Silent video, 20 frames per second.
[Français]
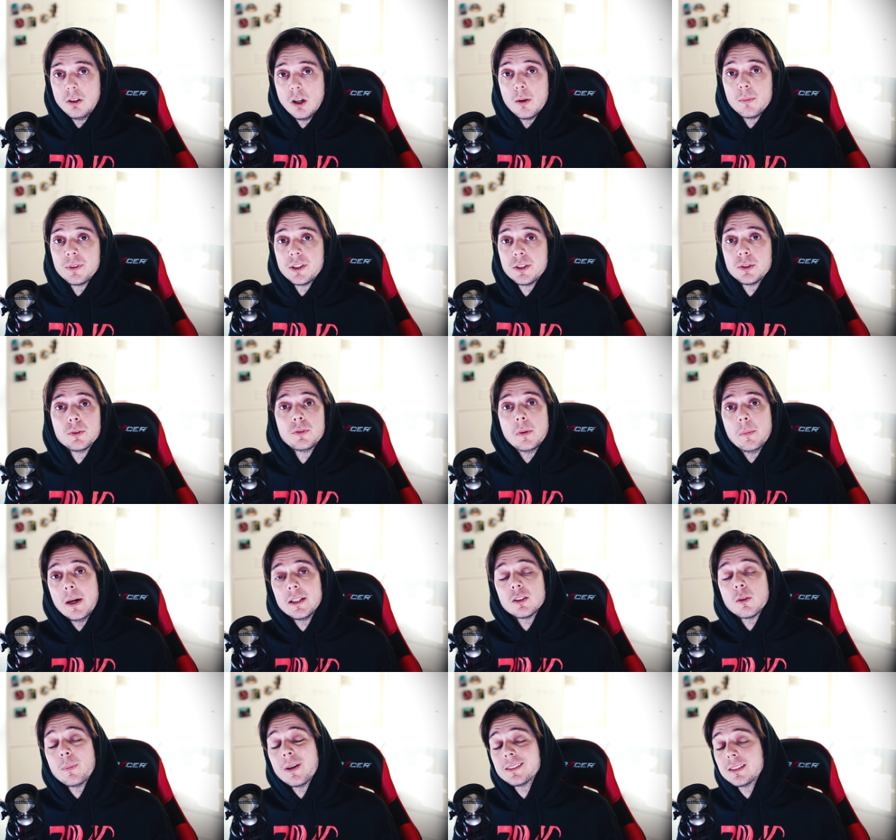l'homme qui se fait
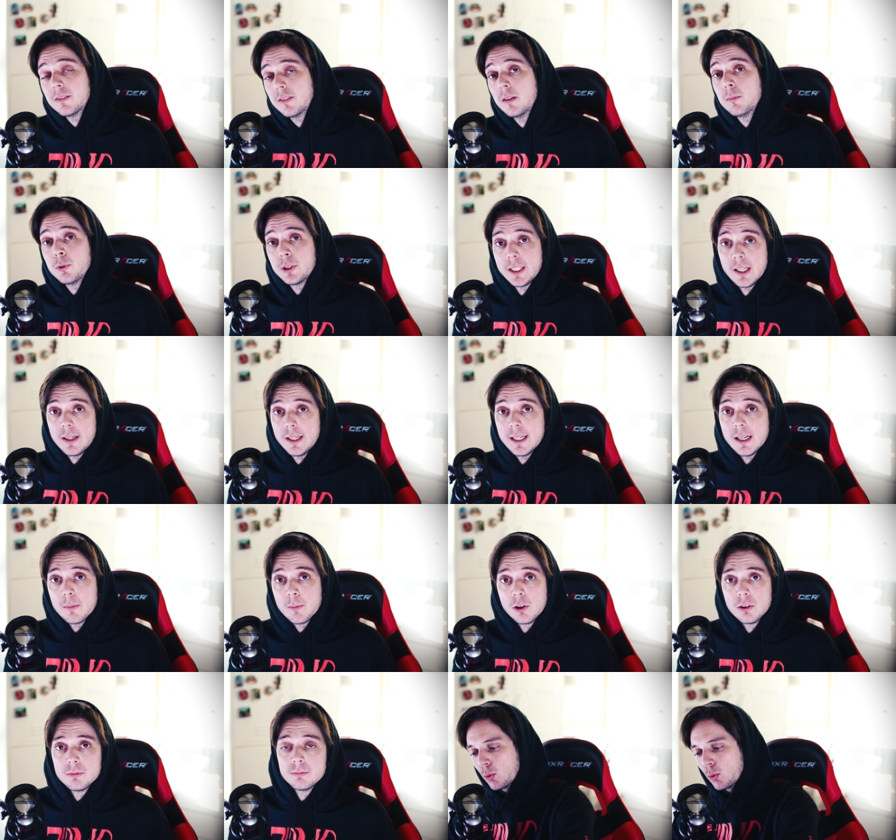battre par sa femme également.